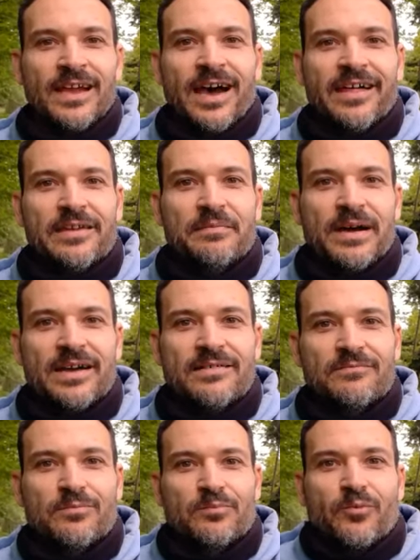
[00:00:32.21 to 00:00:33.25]

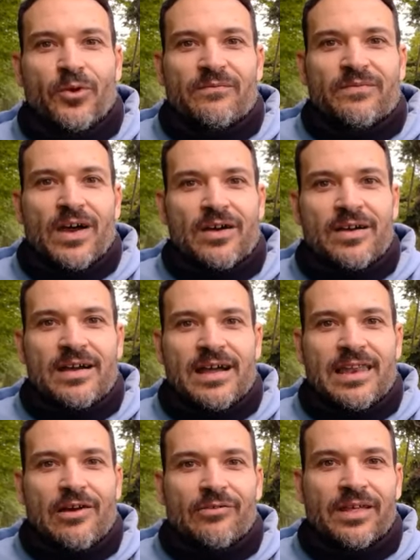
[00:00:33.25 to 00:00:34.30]
Además, pues va a
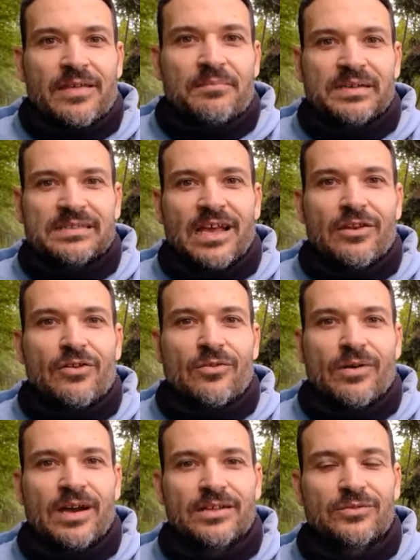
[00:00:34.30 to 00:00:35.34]
la hora de
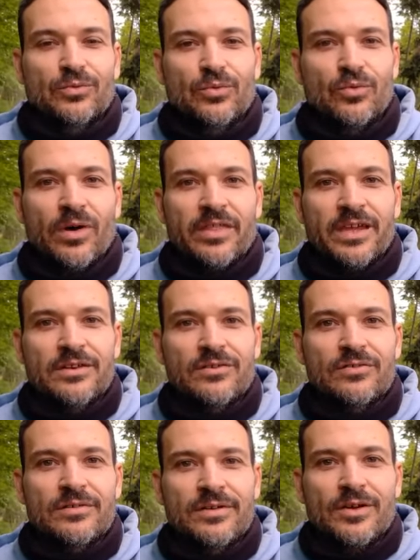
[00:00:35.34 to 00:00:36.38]
pasarlo a tu
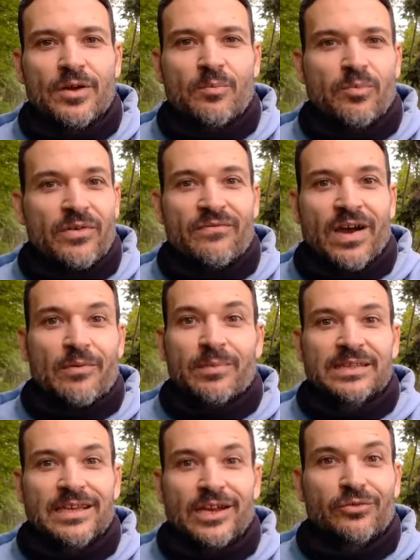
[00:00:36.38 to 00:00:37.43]
cuaderno, pues va a
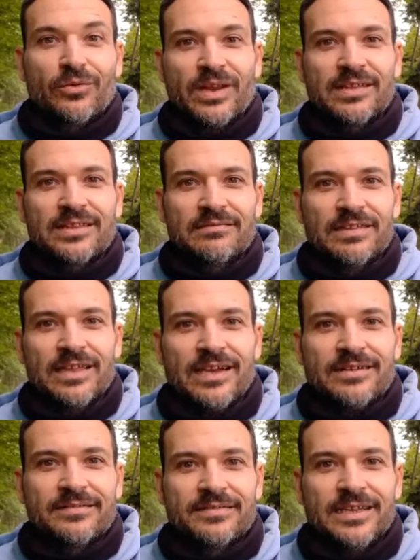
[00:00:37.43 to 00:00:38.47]
aumentar tu creatividad.